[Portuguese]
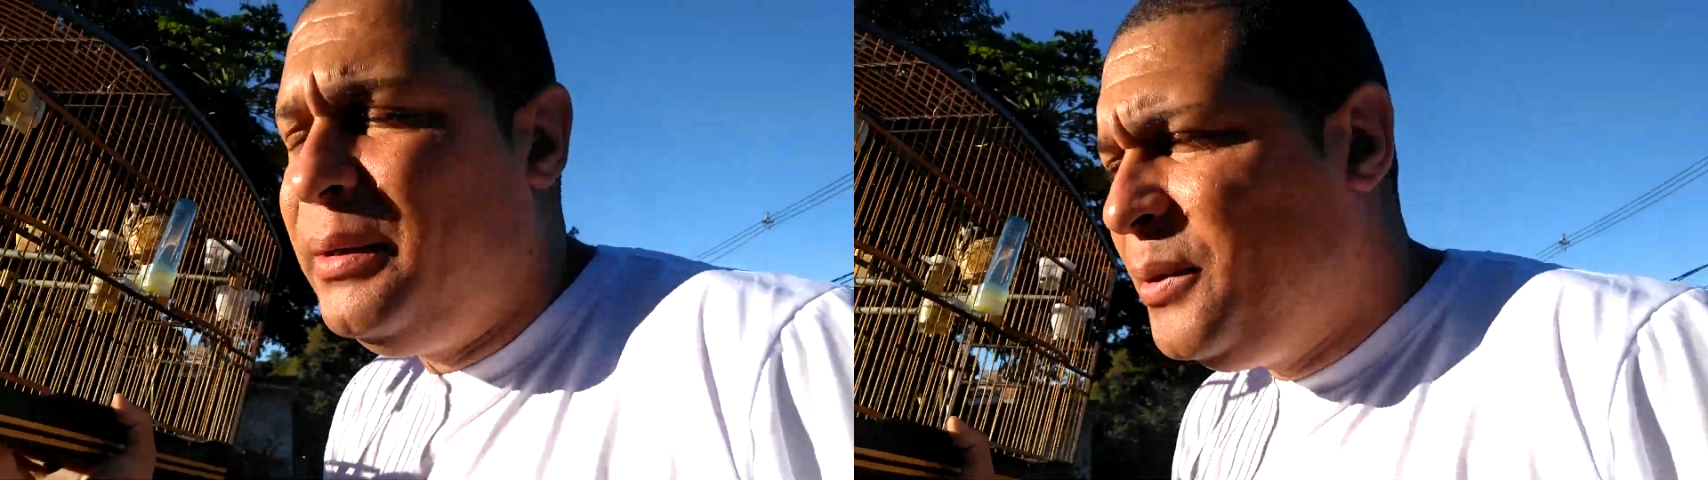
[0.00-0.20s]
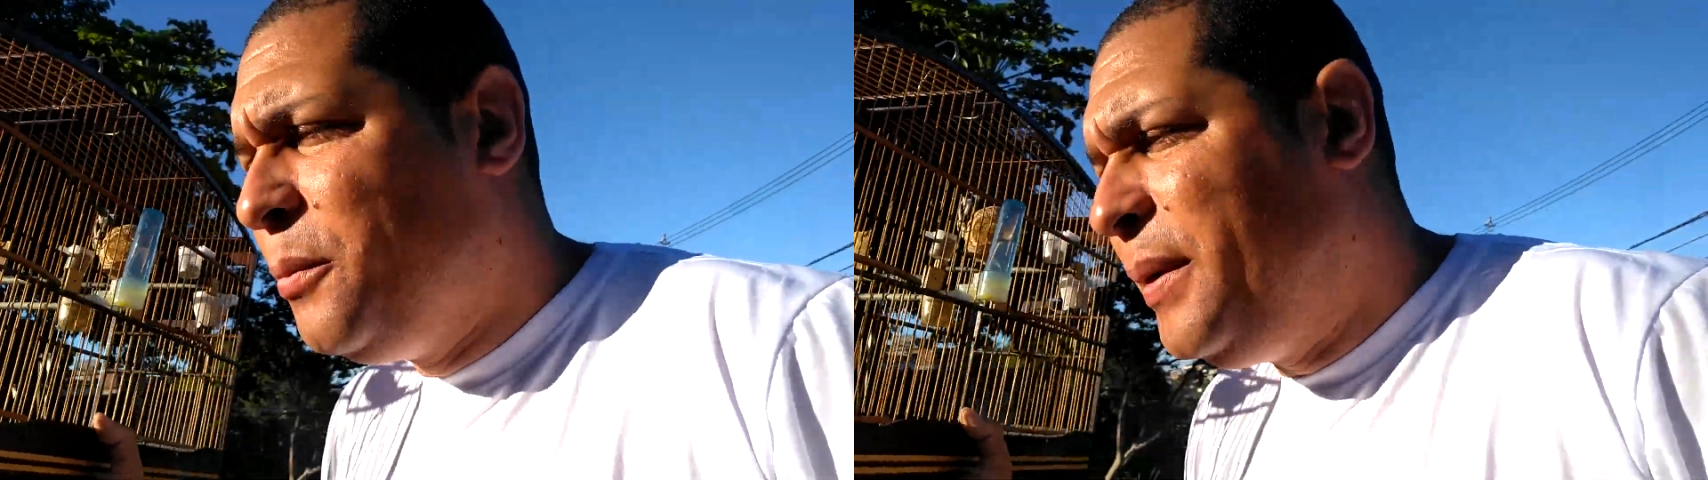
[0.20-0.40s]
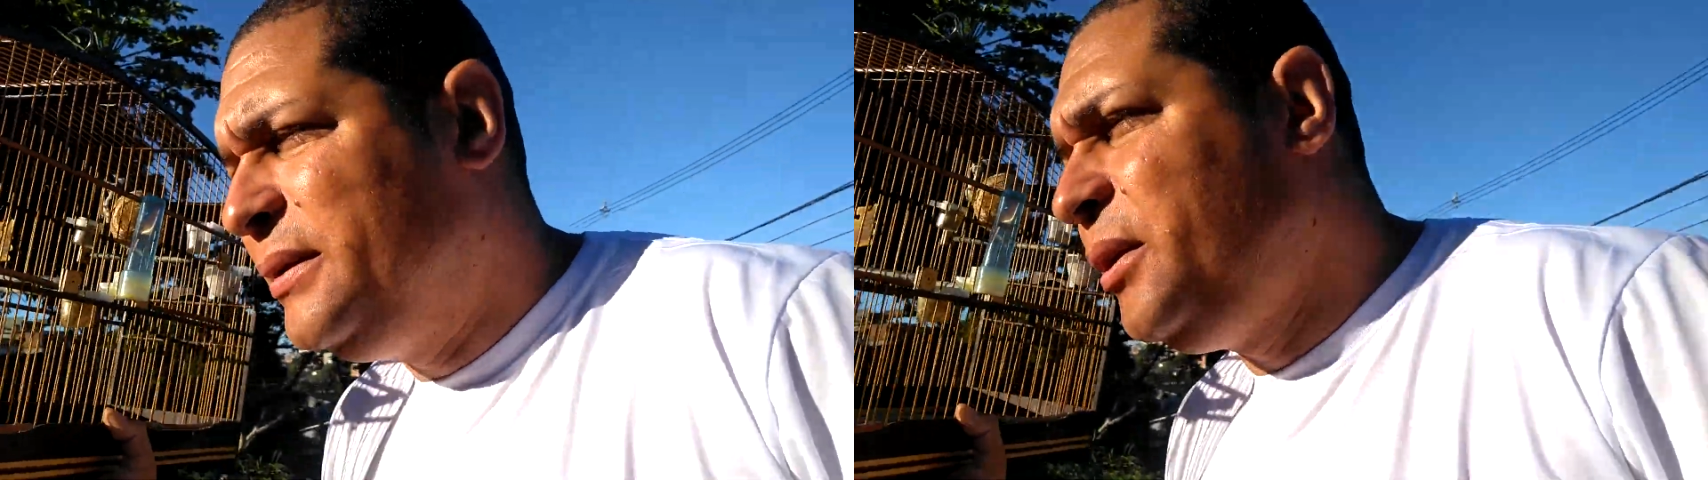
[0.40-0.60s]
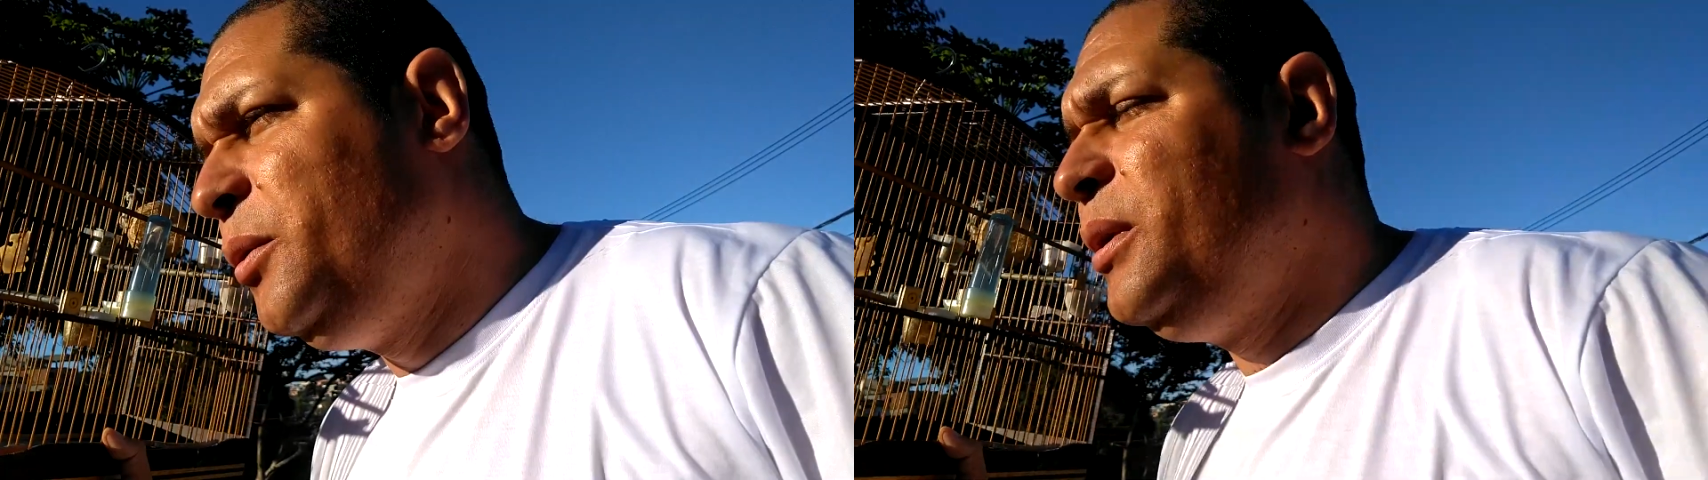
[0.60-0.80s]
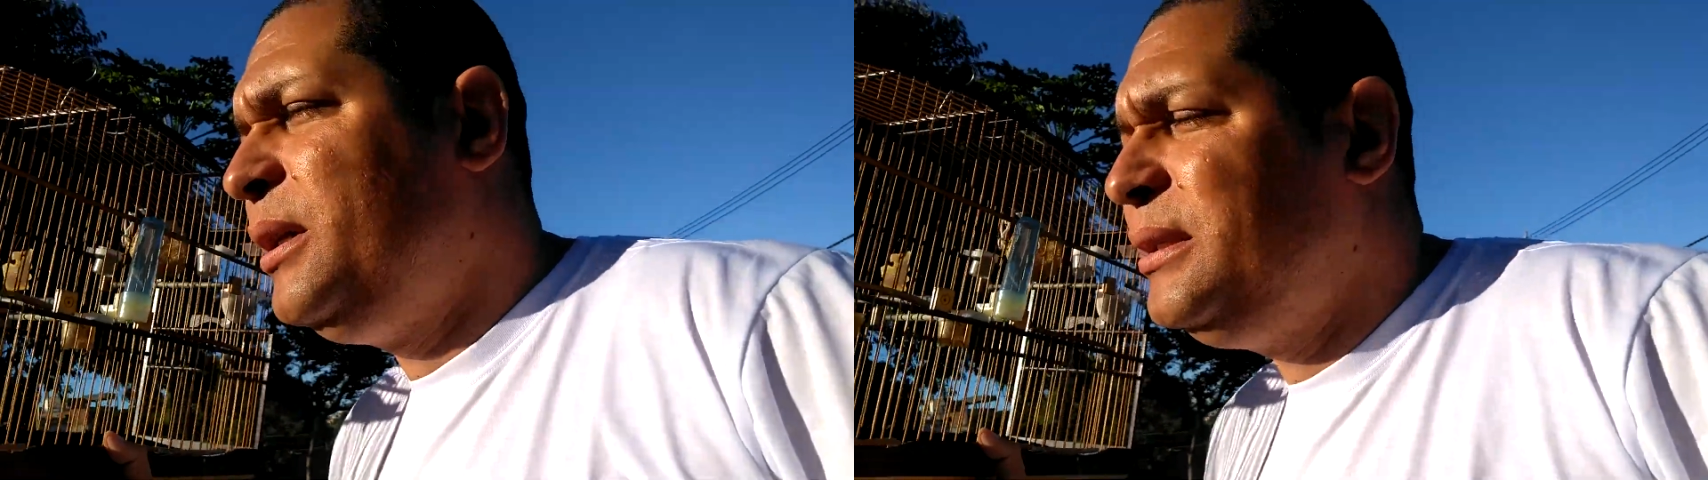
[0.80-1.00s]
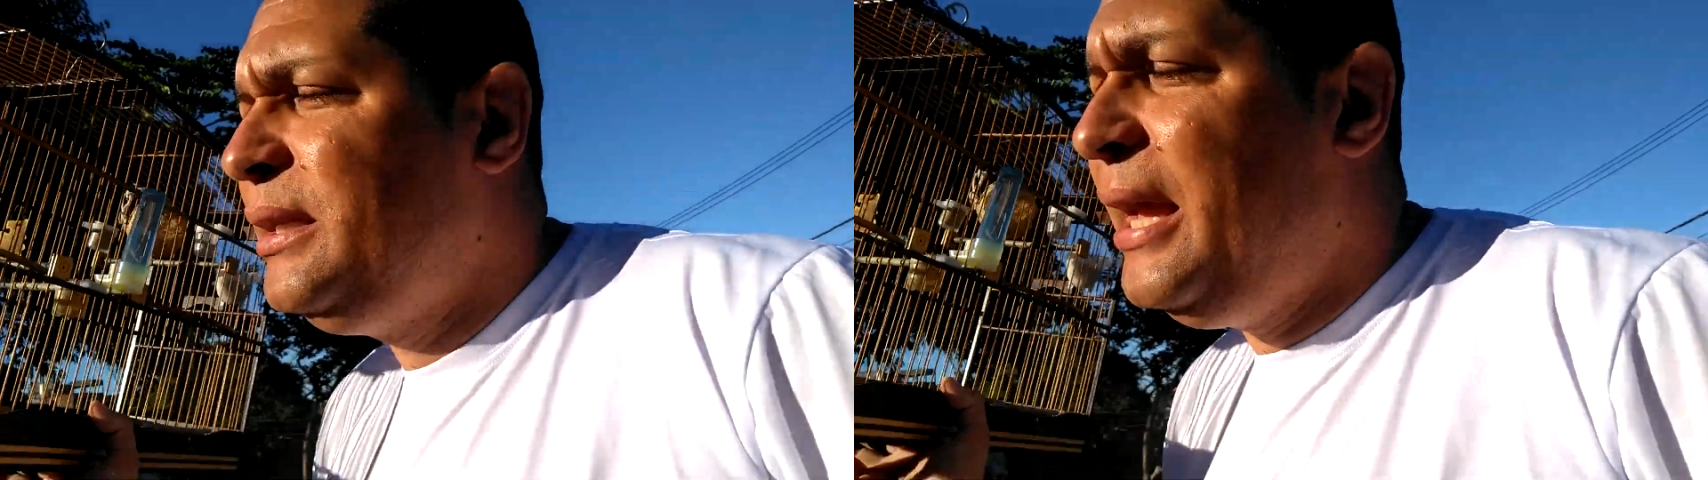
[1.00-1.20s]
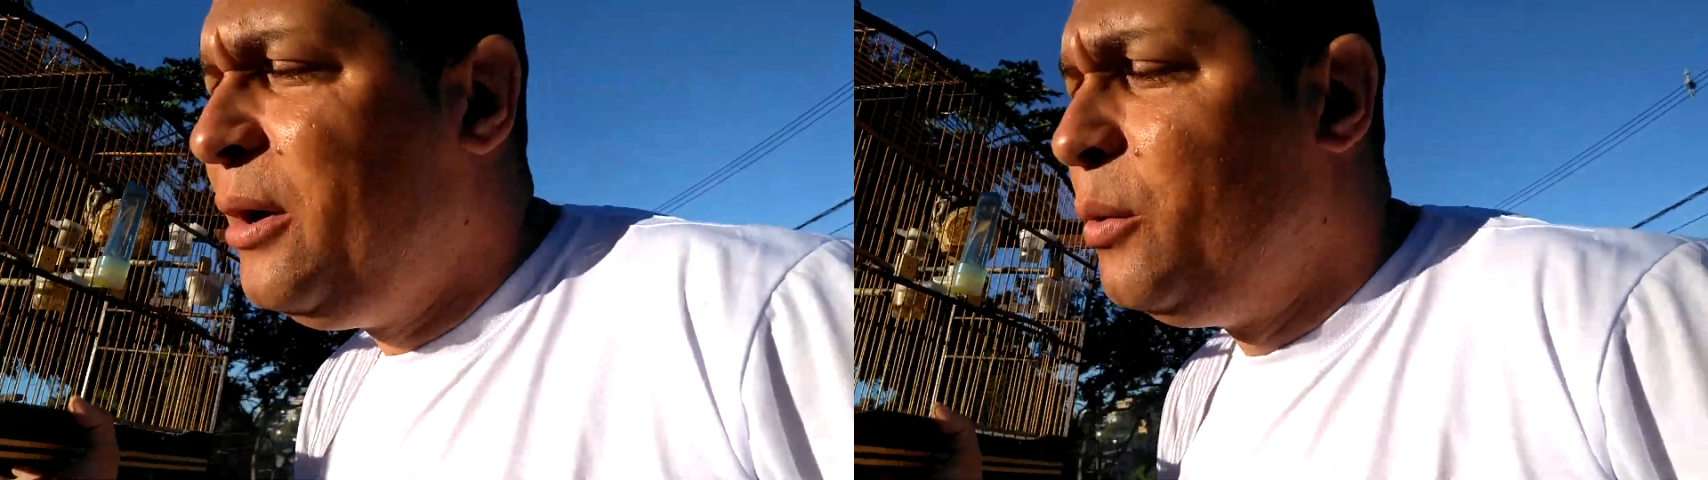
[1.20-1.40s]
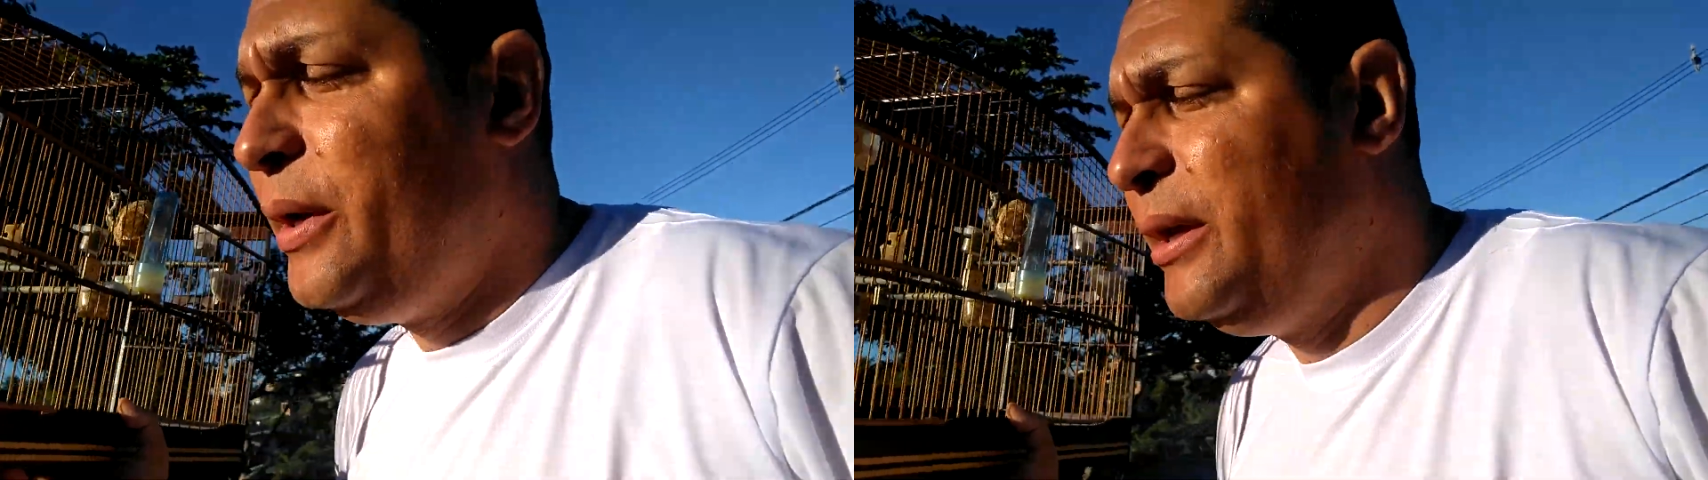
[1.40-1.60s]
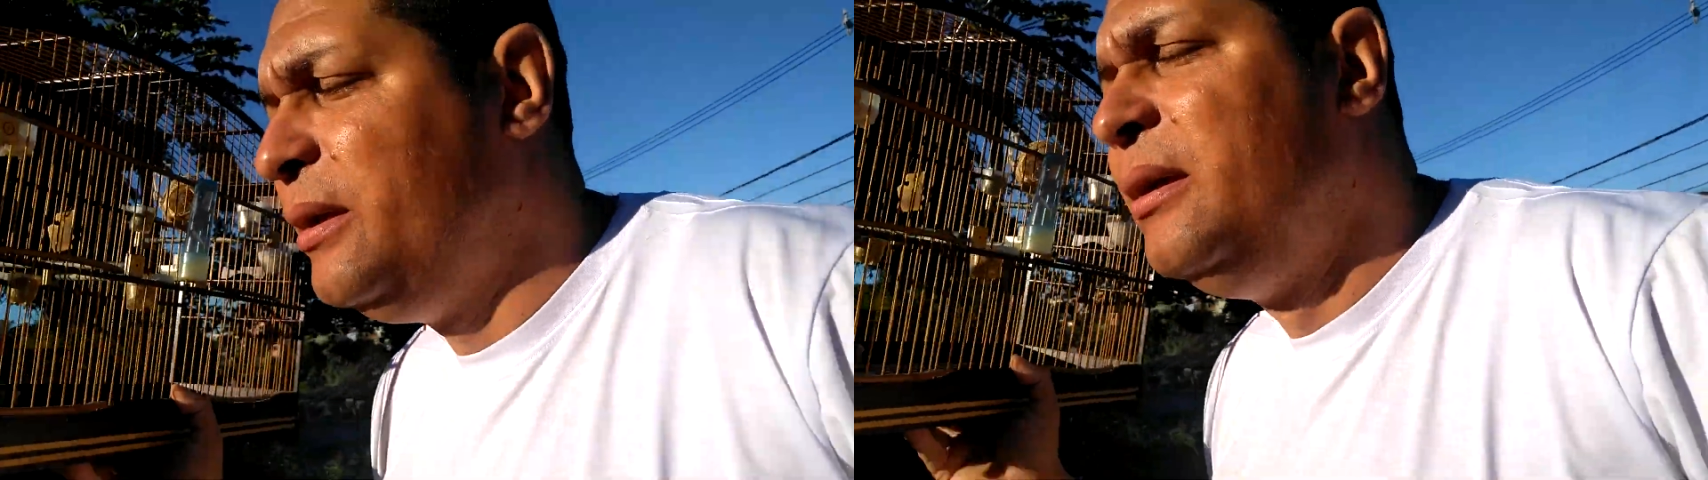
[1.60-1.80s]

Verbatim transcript: Porque o pássaro não canta que é ruim.